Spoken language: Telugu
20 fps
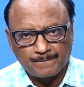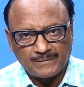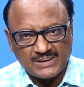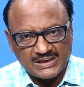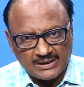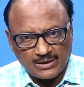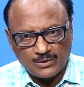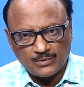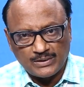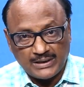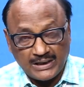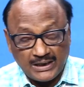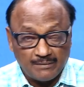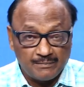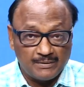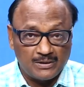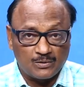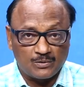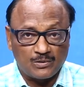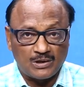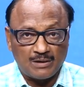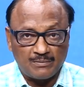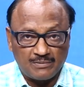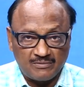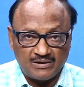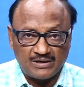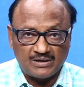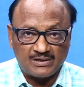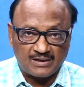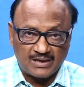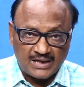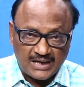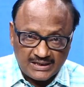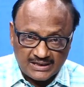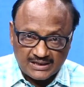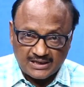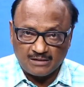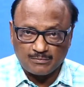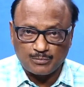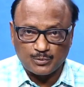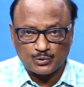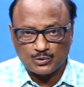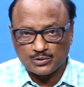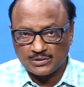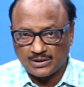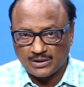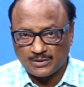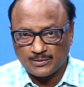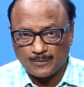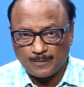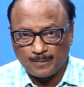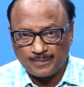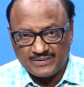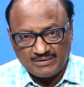ప్రజలు ఏ మేరకు ఆమె వెంట ర్యాలీ కాబోతున్నారు